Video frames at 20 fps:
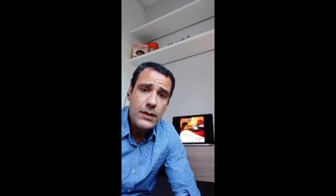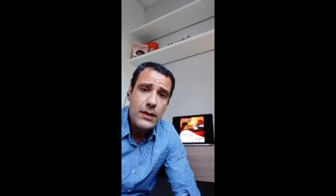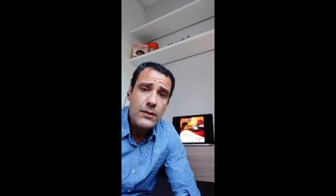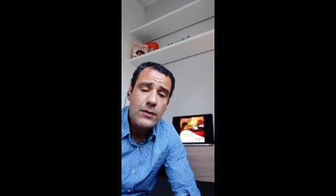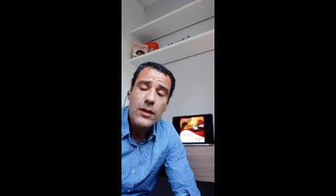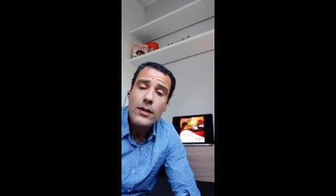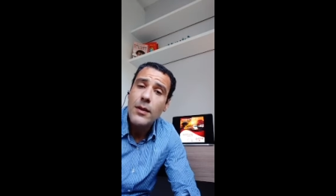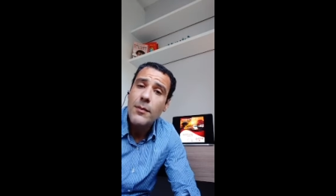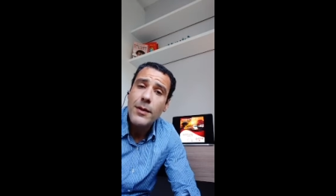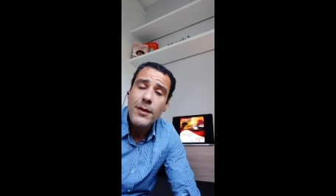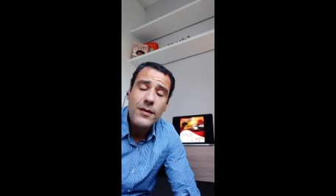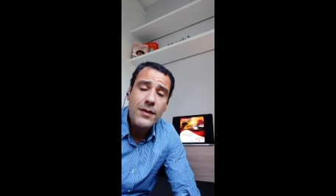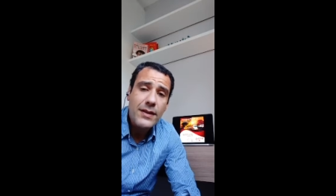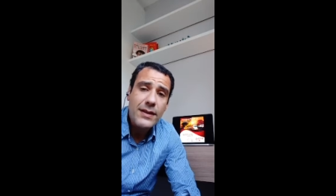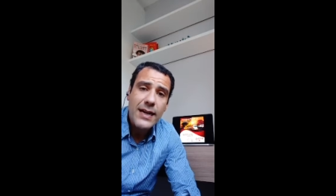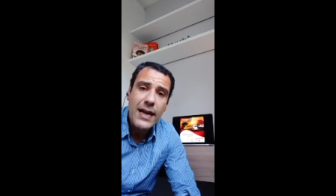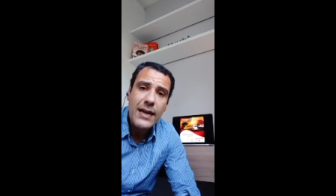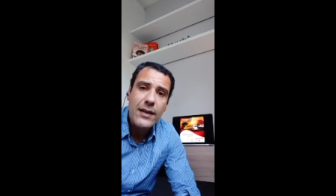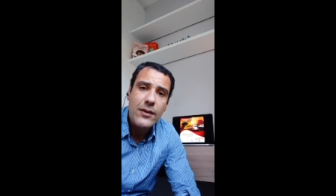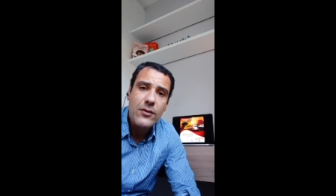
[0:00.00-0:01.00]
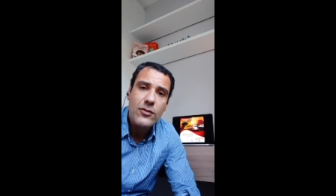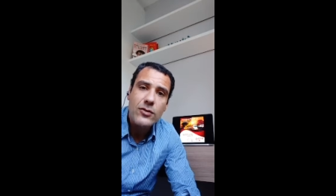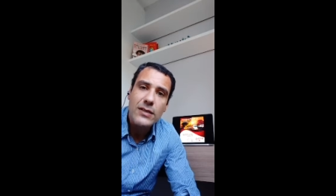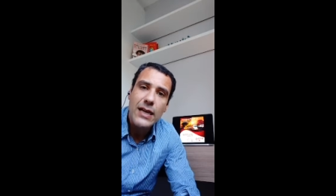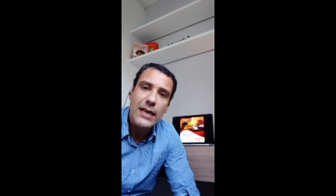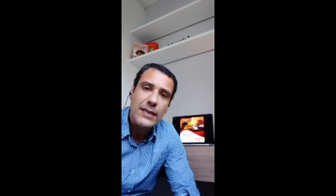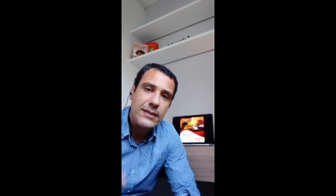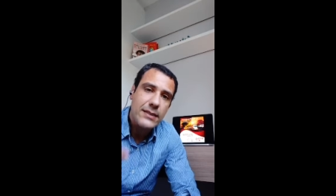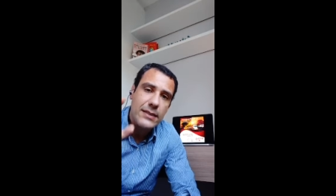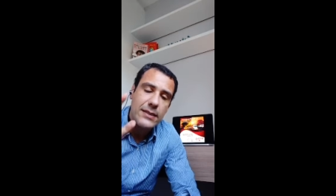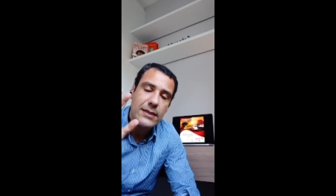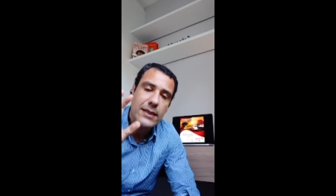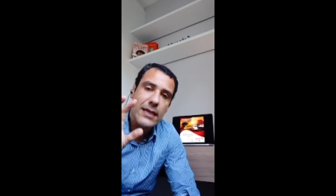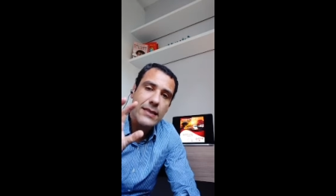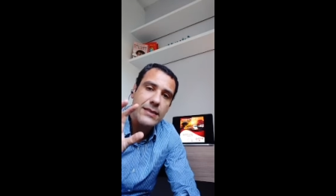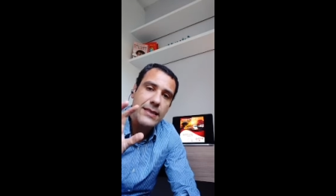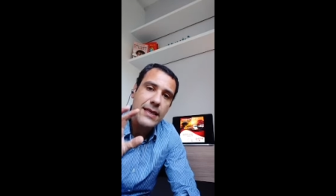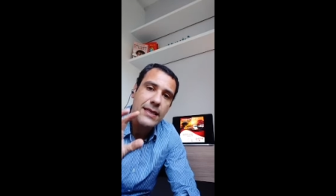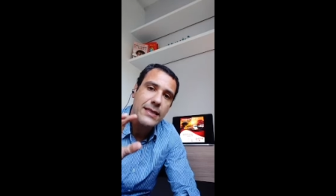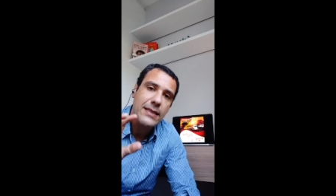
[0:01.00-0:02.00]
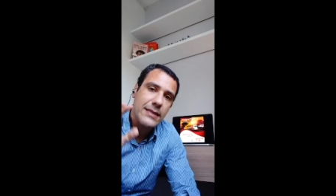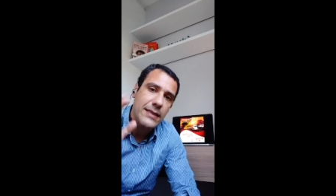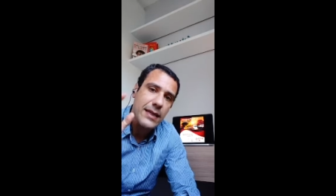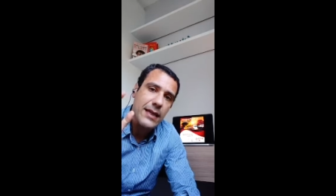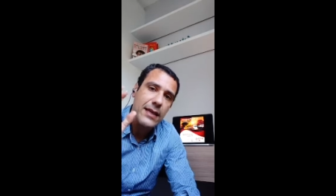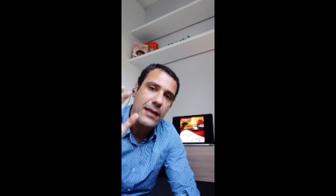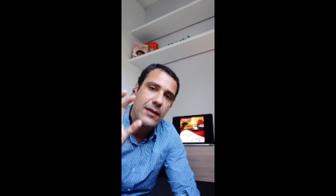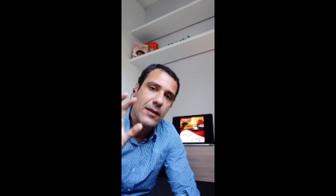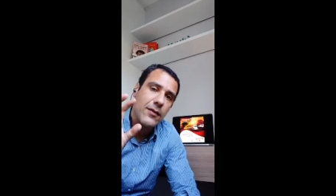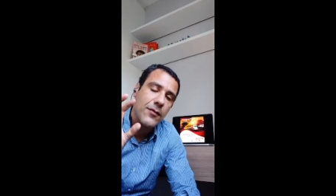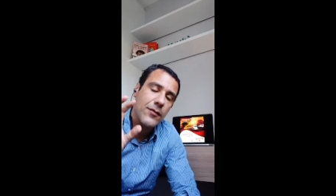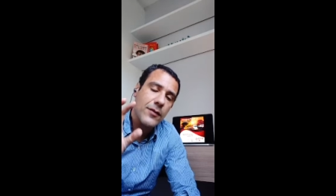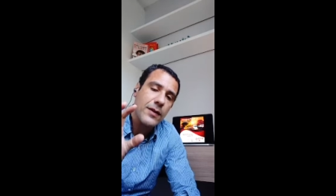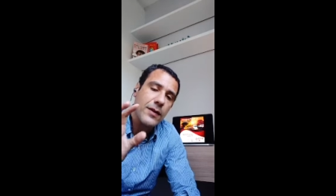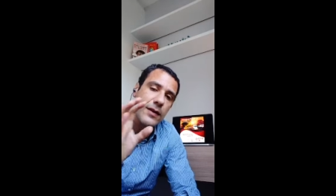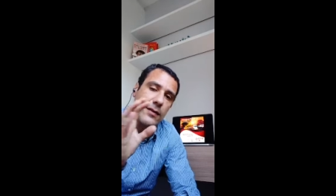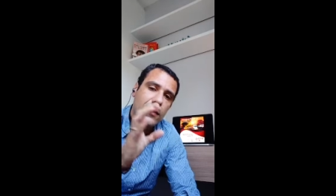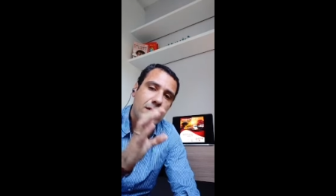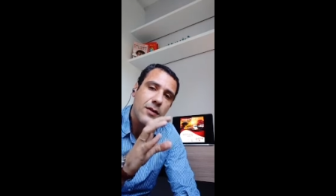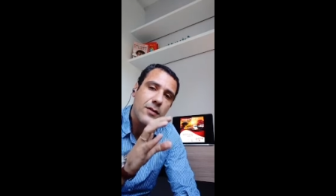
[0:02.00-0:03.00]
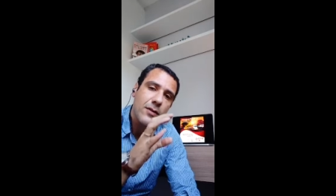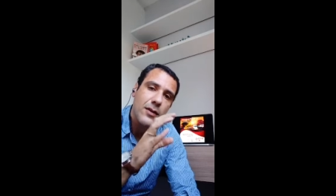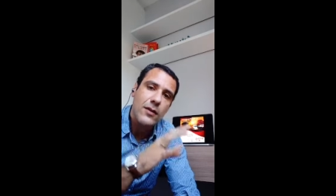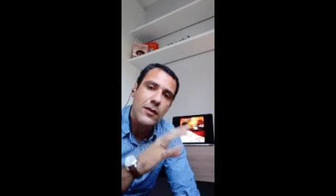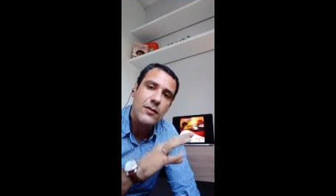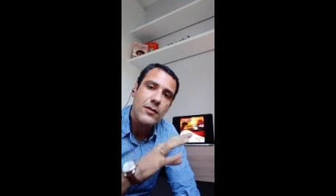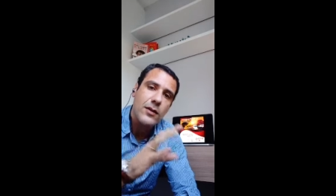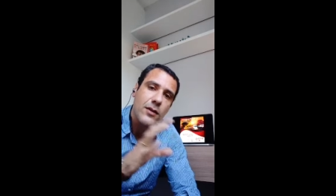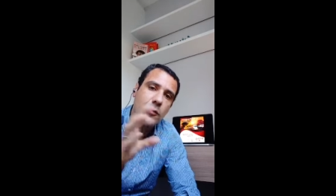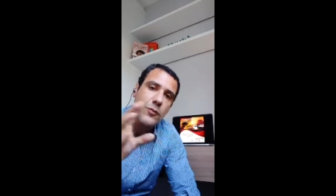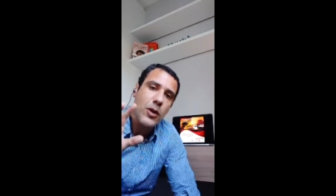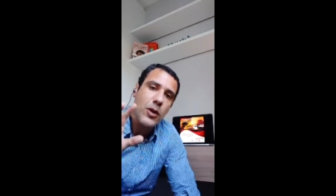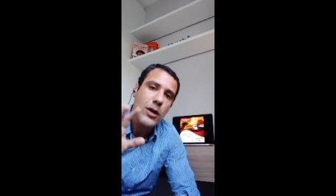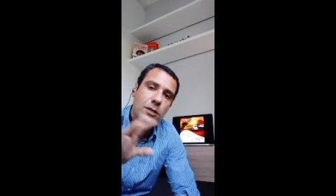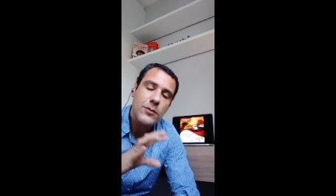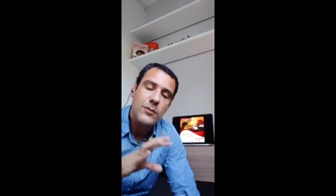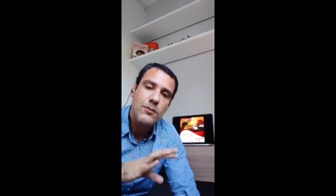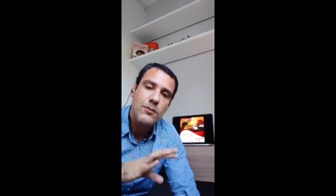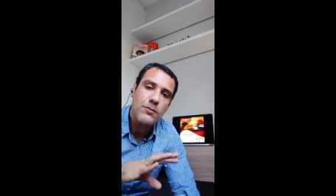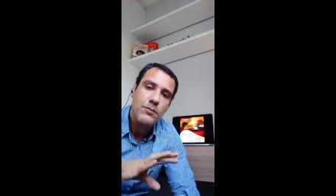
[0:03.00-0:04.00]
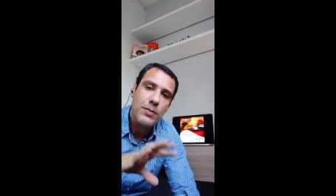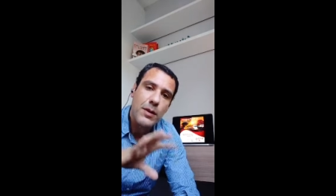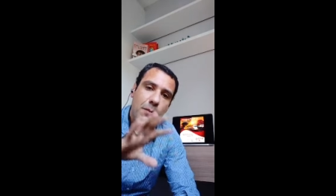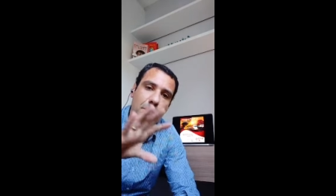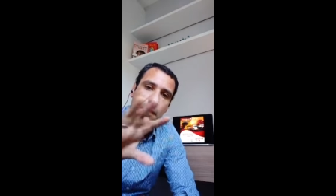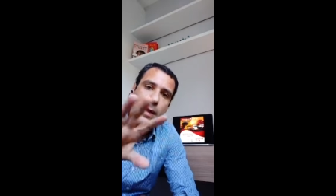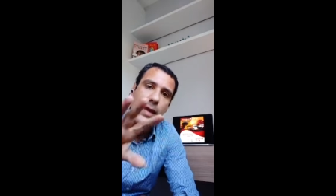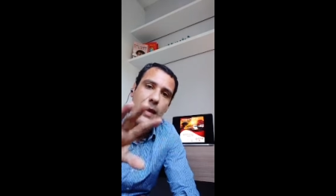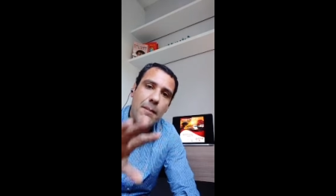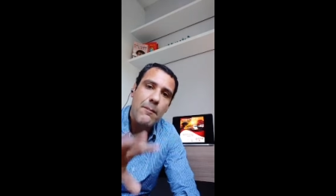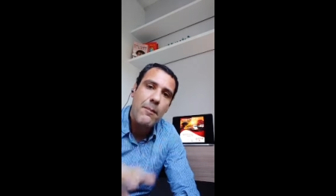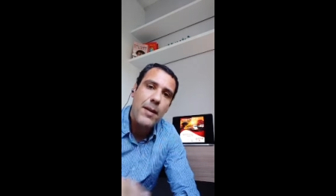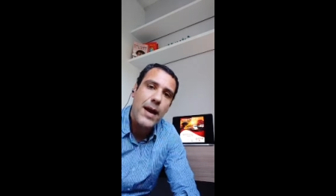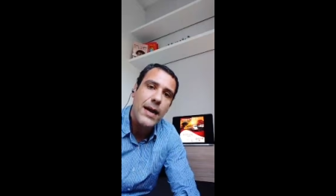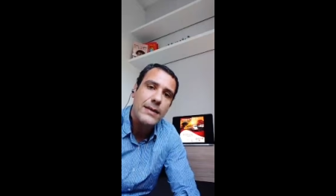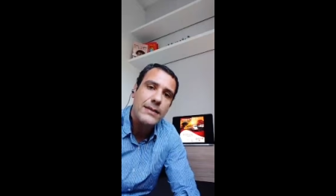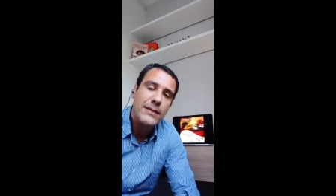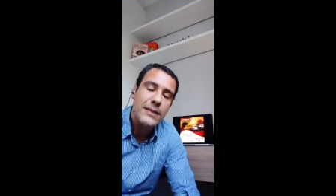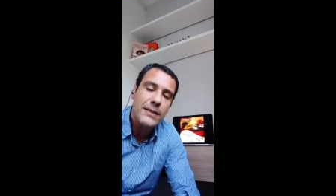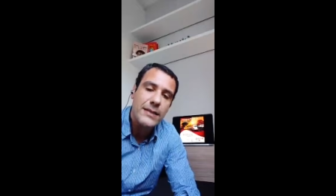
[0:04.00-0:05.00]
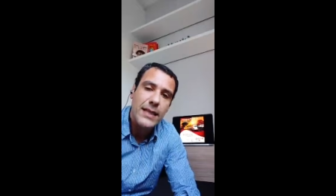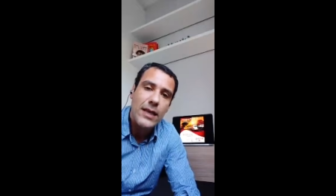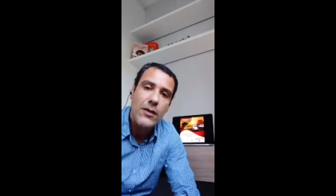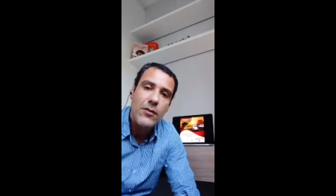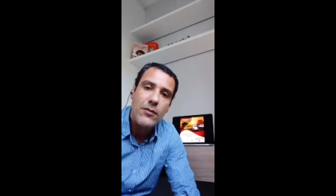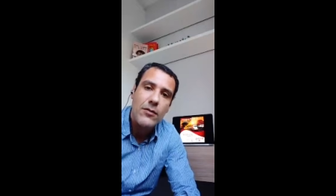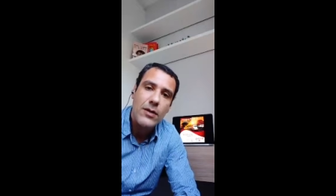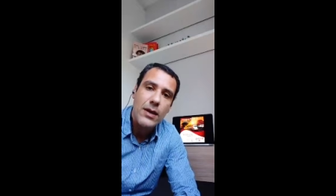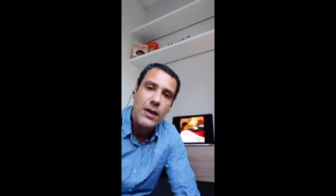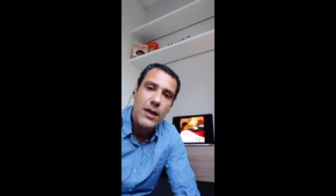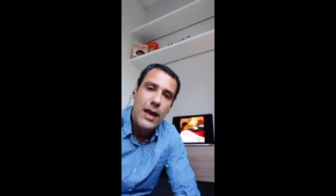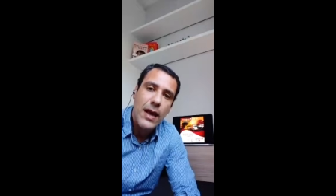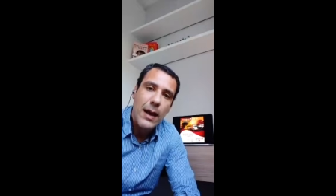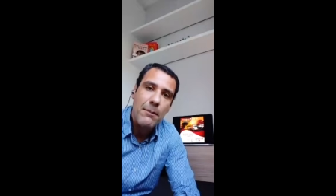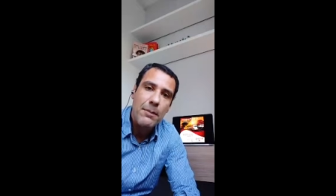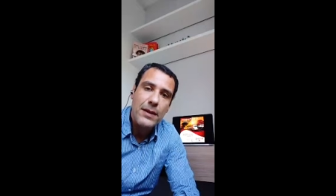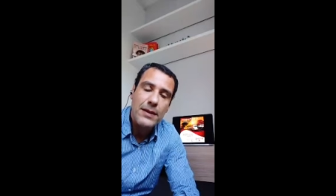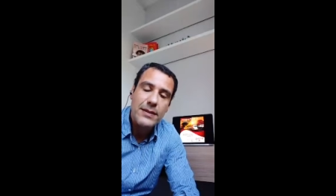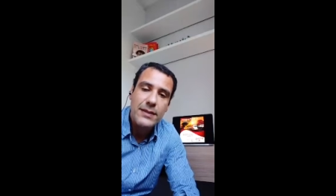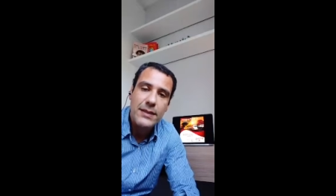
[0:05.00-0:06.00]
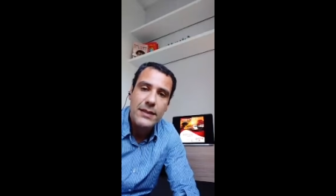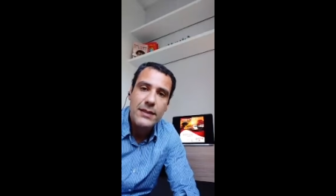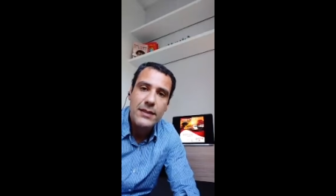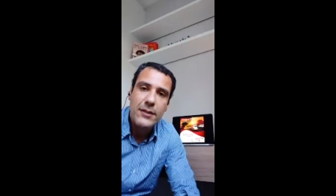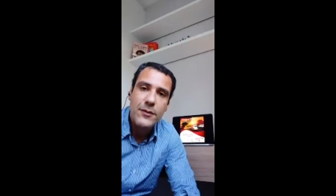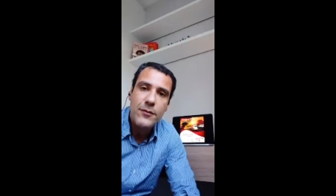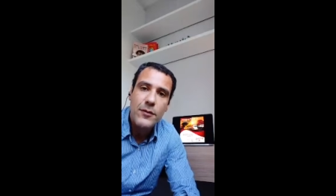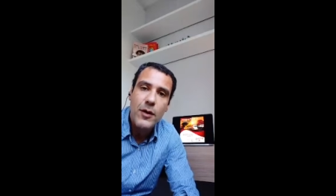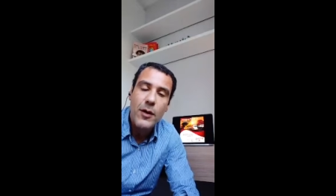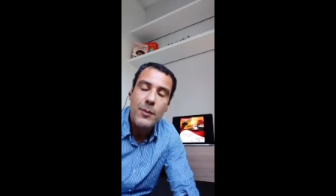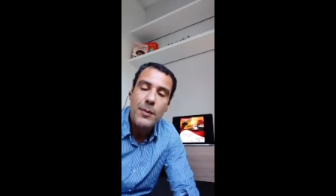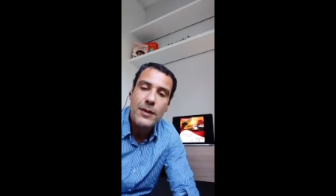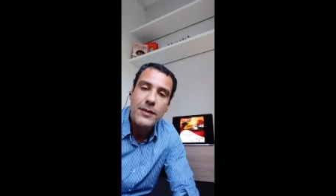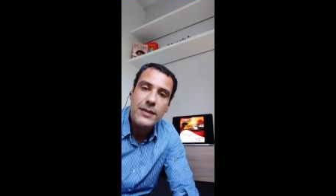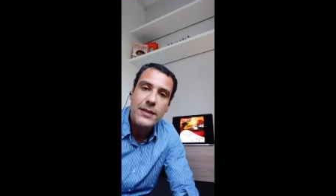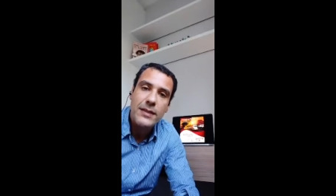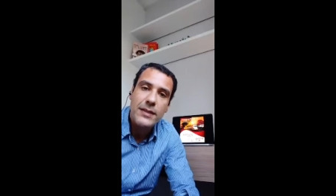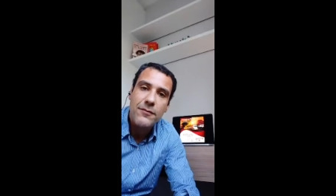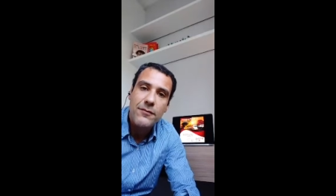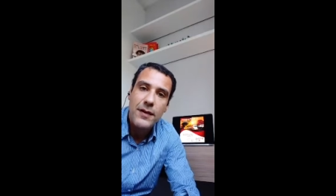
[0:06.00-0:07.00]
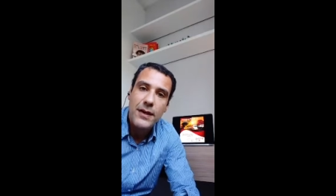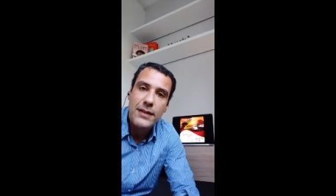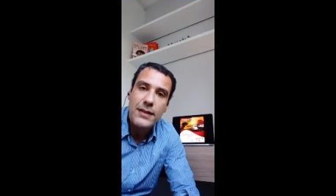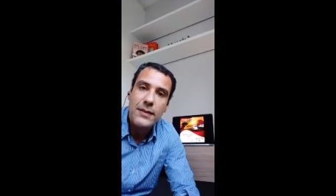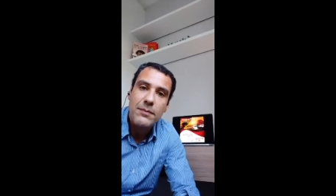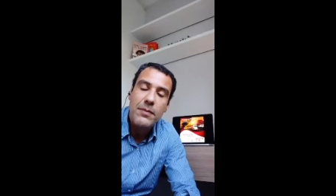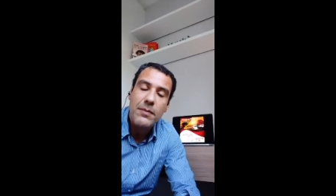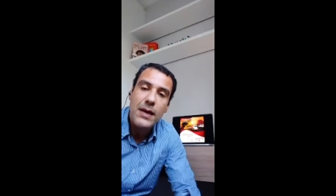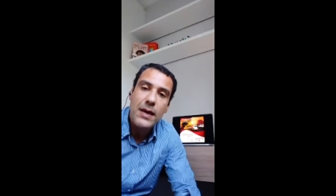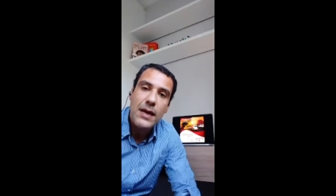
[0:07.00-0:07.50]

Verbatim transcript: Vocês também se entrarem no site da CNT, da né, Confederação Nacional do Transporte, primeira página tem um, a pesquisa, que foi uma pesquisa feita